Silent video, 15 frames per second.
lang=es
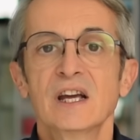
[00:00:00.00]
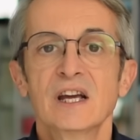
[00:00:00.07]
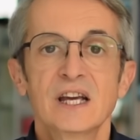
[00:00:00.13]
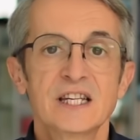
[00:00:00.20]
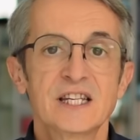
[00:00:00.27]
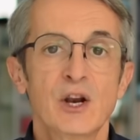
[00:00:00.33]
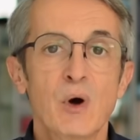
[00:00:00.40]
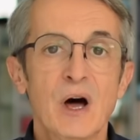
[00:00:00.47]
Y
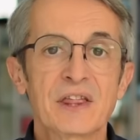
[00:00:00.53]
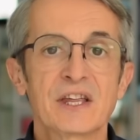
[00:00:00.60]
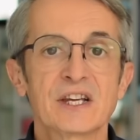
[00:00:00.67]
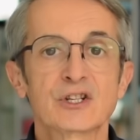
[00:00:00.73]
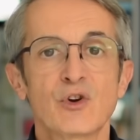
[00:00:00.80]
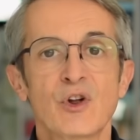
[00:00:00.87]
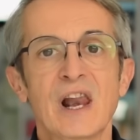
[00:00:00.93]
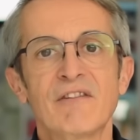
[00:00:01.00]
si lo haces
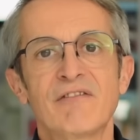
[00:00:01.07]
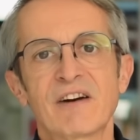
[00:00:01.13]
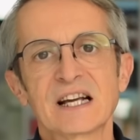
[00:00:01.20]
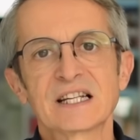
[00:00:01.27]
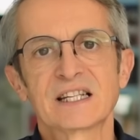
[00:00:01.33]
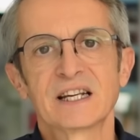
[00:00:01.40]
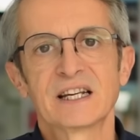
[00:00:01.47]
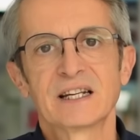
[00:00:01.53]
con la
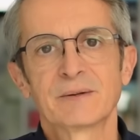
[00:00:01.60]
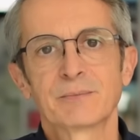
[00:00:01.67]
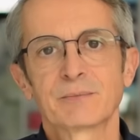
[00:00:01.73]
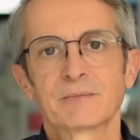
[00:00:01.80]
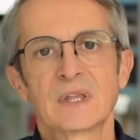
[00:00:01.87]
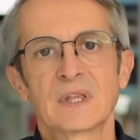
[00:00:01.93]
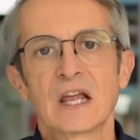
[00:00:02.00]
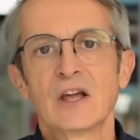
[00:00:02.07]
frase,
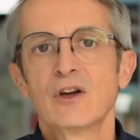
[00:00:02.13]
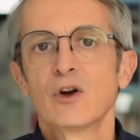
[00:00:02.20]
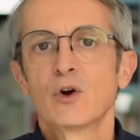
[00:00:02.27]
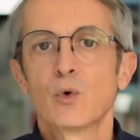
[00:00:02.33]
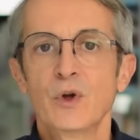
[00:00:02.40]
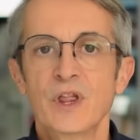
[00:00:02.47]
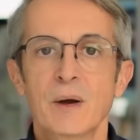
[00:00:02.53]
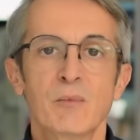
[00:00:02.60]

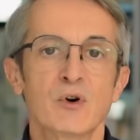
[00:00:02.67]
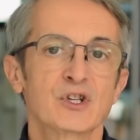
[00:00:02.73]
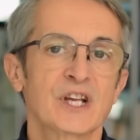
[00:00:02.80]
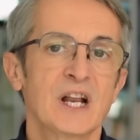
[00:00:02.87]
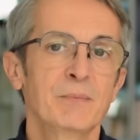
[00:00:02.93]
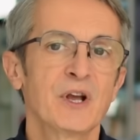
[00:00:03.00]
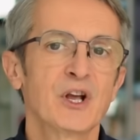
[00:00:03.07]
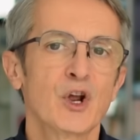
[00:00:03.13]
cuidemos el
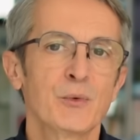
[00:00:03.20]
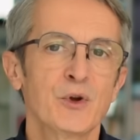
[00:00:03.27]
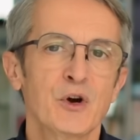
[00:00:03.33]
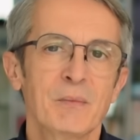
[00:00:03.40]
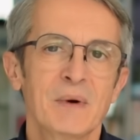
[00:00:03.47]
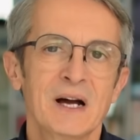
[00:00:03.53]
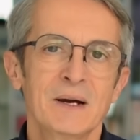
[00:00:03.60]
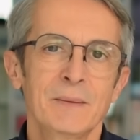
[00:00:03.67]

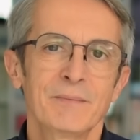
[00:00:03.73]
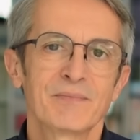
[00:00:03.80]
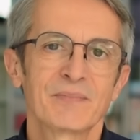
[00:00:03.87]
microbioma,